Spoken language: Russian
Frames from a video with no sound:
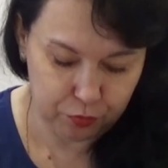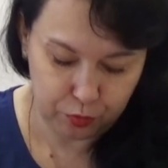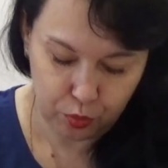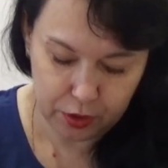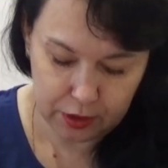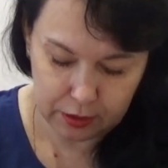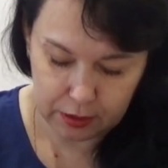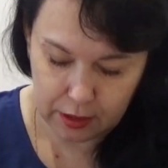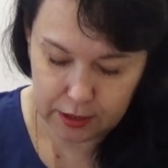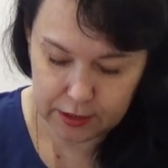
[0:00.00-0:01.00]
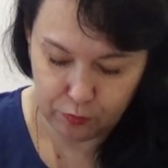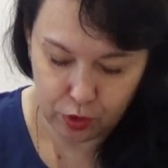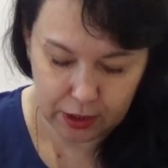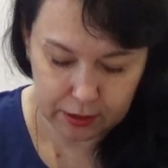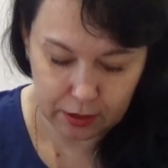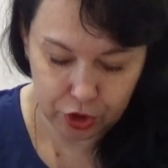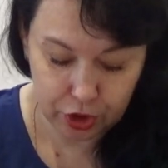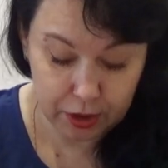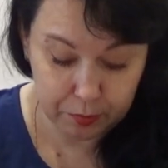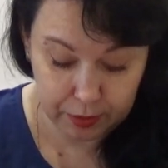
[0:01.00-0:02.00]
влоги на свой канал
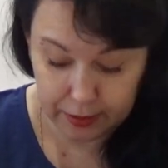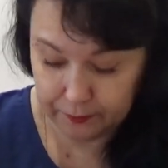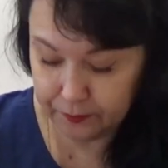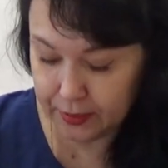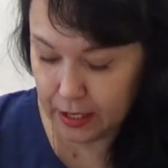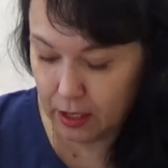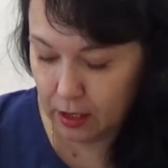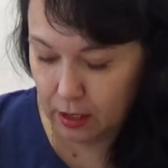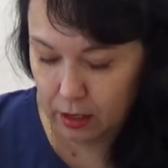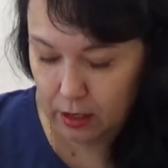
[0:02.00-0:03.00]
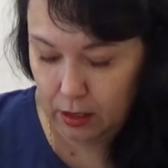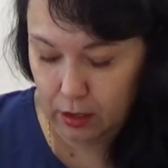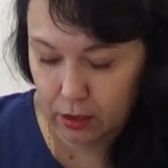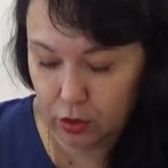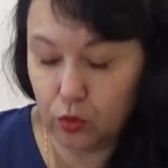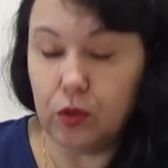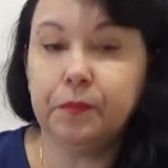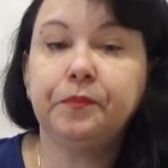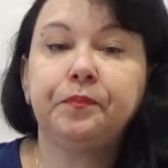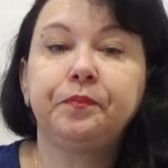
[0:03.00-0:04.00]
«Жили-были». Но